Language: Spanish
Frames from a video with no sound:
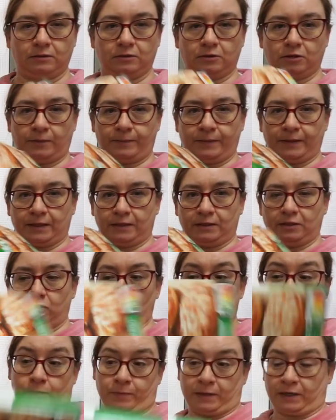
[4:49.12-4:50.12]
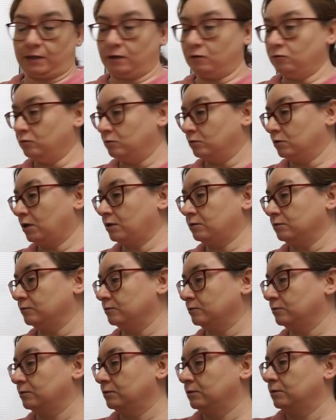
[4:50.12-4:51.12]
Dos paquetillos, uno para cada uno, claro.
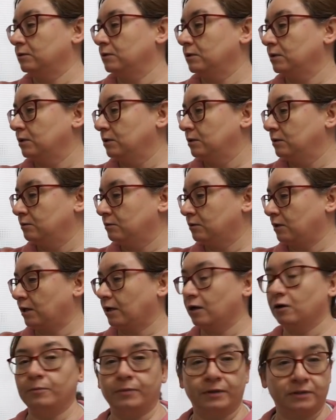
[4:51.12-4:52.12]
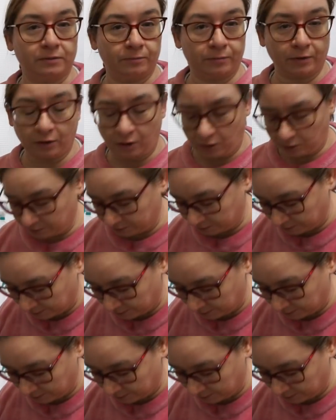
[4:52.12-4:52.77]
Hay que comprar siempre dos.